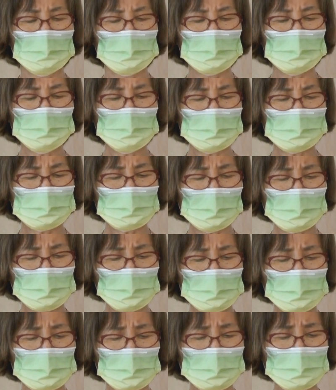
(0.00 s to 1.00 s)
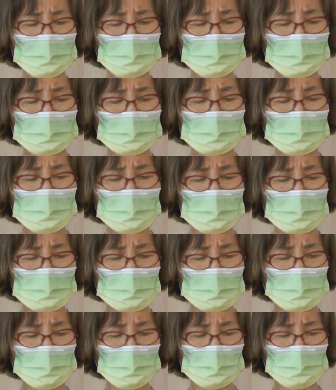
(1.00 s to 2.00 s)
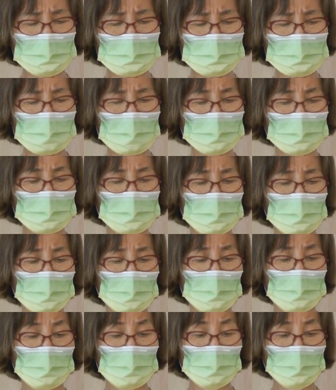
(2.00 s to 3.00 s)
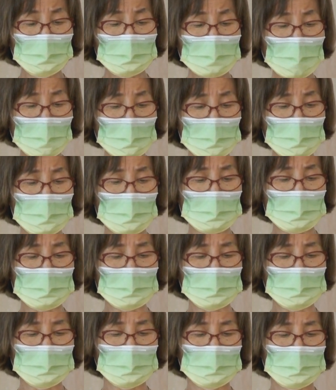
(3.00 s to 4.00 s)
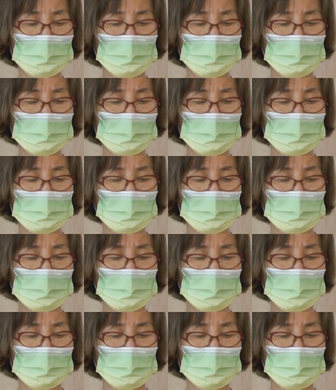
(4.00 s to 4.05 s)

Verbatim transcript: 因为上主替以色列人作战，攻打我们。